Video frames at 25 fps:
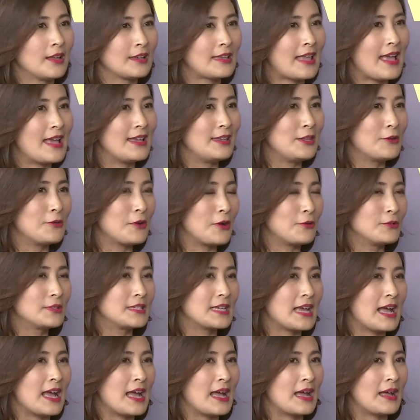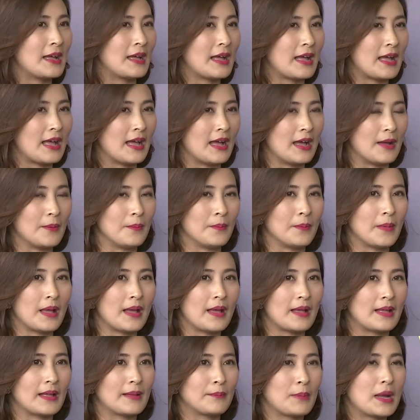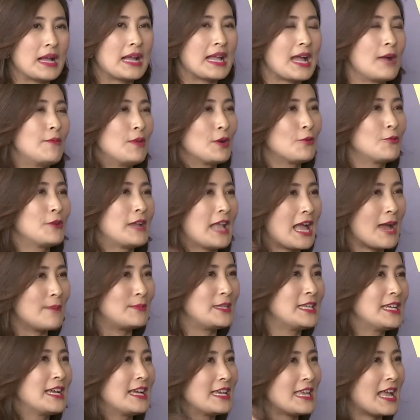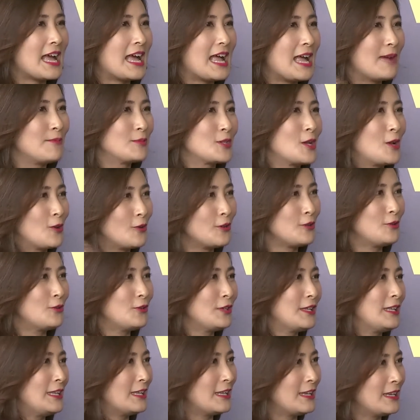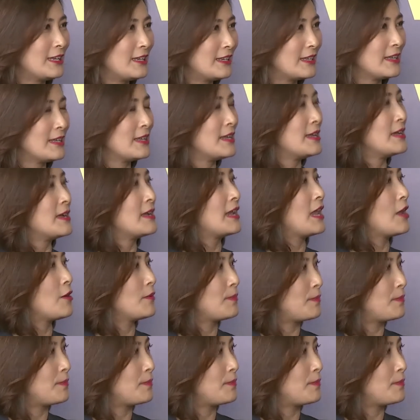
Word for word: แทนที่เขาจะบังคับว่าคุณห้ามทิ้งขยะห้ามจอดรถนู่นนี่นั่นเรา